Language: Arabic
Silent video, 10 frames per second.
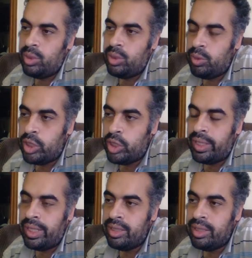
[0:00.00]
وقعدوا يشوفوا
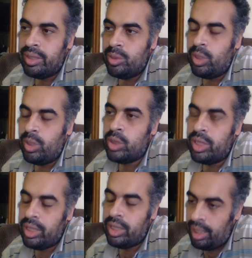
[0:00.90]
الشركات ولو
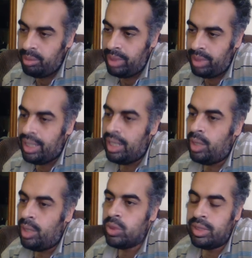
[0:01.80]
شركه عامله حاجه
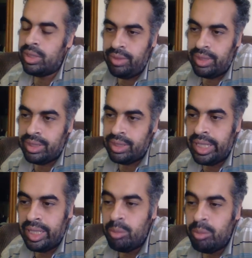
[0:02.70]
اوطى تنفع
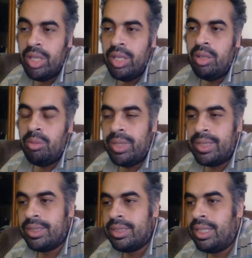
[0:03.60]
تتركب
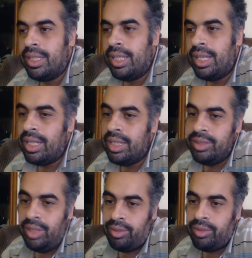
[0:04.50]
بس
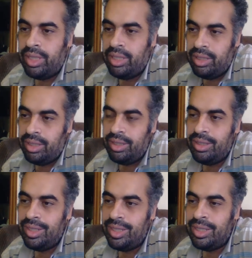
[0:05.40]
اغلب ضعف يعني
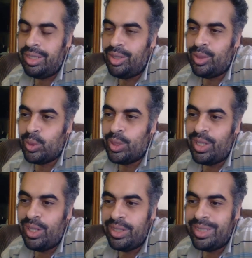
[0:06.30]
هي
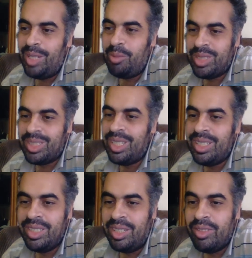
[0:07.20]
قصيره اي نعم بس
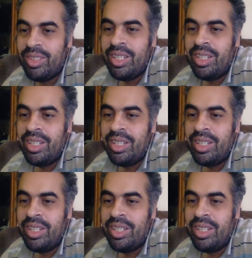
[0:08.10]
اغلب ضعف